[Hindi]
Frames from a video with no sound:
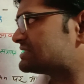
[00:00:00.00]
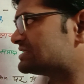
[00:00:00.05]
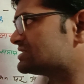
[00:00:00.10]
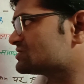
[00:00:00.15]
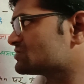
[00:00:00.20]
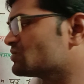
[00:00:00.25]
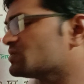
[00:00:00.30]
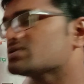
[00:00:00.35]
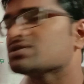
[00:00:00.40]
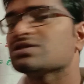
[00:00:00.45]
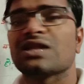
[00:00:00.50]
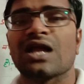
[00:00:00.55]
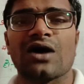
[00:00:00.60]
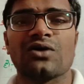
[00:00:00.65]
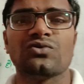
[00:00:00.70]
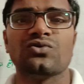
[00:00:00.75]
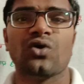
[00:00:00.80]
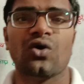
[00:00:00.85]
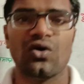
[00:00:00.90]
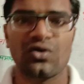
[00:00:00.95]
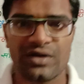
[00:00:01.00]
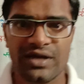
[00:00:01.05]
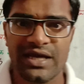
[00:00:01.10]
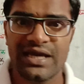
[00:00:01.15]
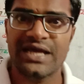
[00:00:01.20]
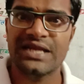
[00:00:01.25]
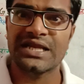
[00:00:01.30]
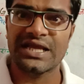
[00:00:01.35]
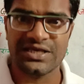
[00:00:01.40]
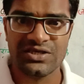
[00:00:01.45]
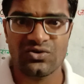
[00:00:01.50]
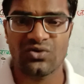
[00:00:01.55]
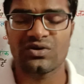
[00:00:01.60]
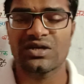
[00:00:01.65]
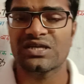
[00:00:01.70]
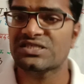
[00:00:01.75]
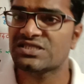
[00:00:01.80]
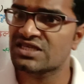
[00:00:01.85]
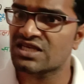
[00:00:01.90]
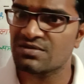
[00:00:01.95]
चीज़ रूल्स लागू होंगे या नहीं
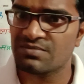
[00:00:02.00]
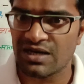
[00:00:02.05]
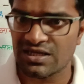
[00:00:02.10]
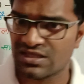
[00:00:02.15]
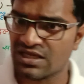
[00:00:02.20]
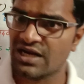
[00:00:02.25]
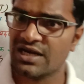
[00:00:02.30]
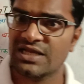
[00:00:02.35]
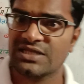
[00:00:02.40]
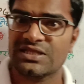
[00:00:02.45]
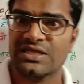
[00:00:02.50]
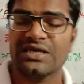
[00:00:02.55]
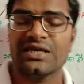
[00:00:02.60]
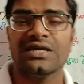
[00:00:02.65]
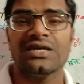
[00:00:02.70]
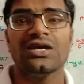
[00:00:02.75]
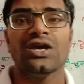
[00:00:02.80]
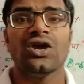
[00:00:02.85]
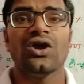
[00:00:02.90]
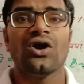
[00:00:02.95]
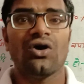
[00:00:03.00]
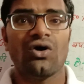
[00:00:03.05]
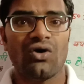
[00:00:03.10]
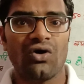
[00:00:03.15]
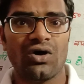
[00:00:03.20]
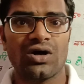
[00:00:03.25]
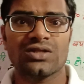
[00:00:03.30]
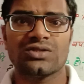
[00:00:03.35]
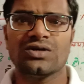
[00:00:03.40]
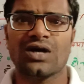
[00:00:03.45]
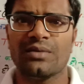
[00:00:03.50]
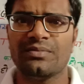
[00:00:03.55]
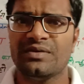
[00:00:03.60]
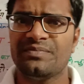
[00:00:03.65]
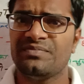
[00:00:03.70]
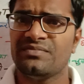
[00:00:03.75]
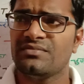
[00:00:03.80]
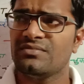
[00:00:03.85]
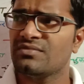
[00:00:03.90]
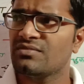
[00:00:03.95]
होंगे इसी की बात कर लेते हैं और जो अभी
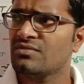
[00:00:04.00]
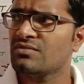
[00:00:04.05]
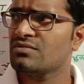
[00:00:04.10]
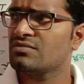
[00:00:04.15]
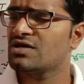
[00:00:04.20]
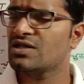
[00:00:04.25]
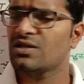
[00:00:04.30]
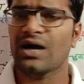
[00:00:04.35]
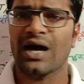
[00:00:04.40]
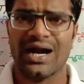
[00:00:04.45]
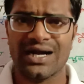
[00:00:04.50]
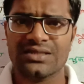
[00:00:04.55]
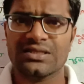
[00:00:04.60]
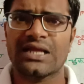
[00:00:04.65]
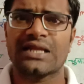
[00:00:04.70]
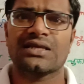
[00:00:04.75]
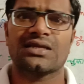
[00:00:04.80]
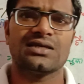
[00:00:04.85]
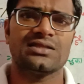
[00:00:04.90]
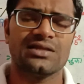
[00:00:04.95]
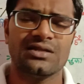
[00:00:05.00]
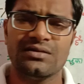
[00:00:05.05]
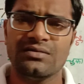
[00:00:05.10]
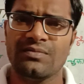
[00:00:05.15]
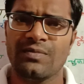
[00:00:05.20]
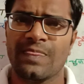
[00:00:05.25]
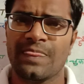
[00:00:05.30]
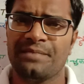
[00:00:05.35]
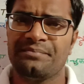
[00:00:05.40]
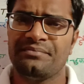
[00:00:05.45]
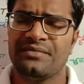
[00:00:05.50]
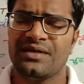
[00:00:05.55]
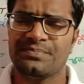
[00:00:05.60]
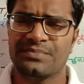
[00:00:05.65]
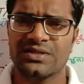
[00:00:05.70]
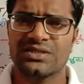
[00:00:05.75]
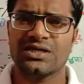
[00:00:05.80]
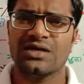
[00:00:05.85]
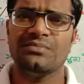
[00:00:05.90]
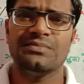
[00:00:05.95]
हम्म, मतलब आठ तारीख के दिन
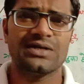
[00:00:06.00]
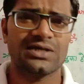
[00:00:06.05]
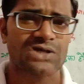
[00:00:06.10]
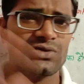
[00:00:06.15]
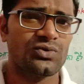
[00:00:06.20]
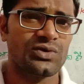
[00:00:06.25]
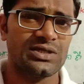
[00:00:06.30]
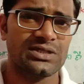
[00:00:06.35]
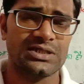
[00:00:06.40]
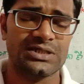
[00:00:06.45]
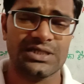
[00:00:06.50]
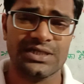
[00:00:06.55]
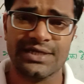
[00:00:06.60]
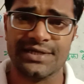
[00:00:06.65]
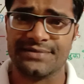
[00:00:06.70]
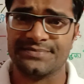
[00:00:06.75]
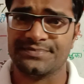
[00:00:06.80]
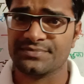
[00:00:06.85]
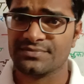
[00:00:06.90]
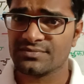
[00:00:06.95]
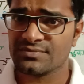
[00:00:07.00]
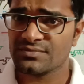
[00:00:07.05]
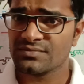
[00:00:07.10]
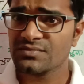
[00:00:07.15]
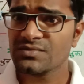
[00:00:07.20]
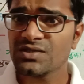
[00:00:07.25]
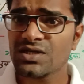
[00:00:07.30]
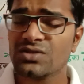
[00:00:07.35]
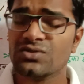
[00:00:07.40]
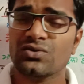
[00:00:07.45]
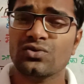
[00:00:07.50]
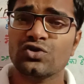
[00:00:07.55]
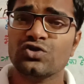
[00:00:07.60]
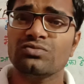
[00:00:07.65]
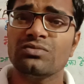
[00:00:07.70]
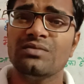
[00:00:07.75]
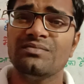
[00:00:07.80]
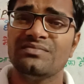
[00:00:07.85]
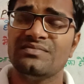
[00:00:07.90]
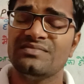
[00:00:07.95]
पीछे मीटिंग हुई थी ठीक है तो
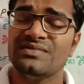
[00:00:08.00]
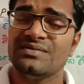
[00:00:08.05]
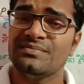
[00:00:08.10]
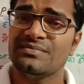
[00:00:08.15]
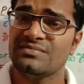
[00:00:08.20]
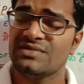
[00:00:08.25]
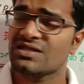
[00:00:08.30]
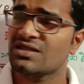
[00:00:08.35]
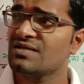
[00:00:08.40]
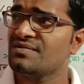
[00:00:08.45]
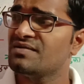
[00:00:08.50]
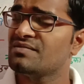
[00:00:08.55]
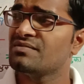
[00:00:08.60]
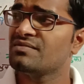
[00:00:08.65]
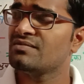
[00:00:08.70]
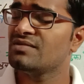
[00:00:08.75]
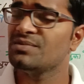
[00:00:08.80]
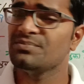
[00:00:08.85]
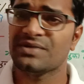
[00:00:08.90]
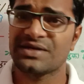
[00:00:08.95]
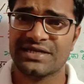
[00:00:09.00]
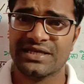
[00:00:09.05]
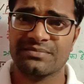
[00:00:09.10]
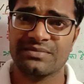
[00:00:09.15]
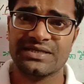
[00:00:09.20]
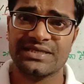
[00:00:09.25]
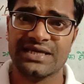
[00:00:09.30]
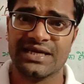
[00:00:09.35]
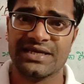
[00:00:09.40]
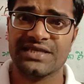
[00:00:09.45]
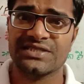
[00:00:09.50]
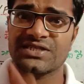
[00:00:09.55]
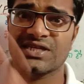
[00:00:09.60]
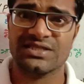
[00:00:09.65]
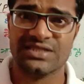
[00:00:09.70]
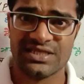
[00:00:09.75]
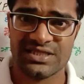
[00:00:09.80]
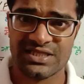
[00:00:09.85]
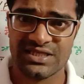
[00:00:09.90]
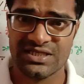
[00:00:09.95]
उसमें मतलब मीटिंग में क्या क्या
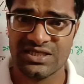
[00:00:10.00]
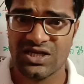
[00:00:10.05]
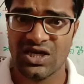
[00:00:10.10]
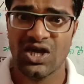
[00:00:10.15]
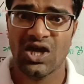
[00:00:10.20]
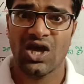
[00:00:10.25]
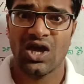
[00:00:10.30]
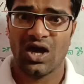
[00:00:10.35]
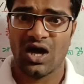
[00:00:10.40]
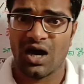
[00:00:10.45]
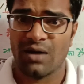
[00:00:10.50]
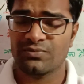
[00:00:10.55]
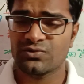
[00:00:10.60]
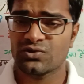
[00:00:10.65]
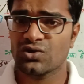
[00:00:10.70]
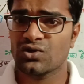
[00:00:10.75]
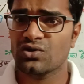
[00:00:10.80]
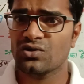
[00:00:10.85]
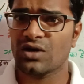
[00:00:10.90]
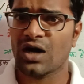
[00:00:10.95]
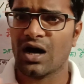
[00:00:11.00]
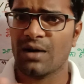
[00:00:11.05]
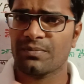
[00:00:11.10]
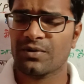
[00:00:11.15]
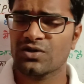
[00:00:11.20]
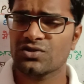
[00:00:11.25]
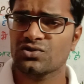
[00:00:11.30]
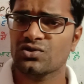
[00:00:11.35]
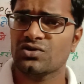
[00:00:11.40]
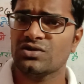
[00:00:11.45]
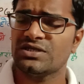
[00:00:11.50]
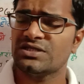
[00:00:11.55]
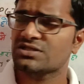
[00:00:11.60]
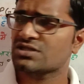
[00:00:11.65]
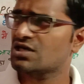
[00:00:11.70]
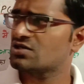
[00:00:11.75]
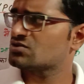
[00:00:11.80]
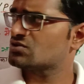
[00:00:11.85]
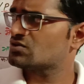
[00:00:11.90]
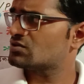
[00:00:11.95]
शर्तें थी अब जो आपका जो
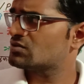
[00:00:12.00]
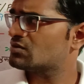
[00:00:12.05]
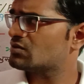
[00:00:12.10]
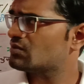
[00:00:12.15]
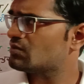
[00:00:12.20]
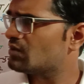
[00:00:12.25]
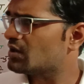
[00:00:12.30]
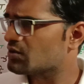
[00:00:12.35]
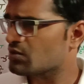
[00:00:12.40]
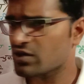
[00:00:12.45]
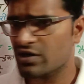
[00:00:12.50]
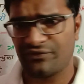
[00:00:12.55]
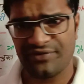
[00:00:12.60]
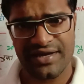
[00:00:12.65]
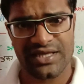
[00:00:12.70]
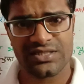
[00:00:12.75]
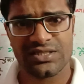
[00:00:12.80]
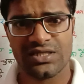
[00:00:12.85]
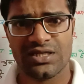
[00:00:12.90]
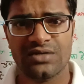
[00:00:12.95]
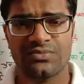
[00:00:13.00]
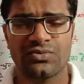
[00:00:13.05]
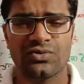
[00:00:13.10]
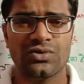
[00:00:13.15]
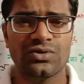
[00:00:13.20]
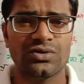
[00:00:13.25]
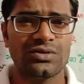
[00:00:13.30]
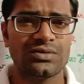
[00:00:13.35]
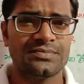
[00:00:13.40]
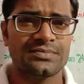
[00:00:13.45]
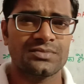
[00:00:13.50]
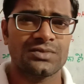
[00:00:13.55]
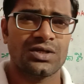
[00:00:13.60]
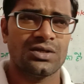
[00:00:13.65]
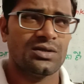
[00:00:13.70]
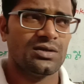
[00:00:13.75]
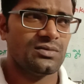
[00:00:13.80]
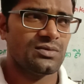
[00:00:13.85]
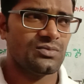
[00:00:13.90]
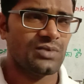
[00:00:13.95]
इसका जो नोटिफिकेशन है वो
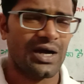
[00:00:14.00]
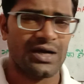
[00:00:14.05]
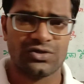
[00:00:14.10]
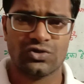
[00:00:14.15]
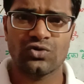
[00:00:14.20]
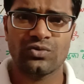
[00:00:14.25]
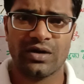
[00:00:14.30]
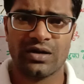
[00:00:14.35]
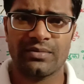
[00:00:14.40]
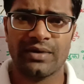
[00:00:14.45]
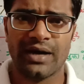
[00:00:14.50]
अक्टूबर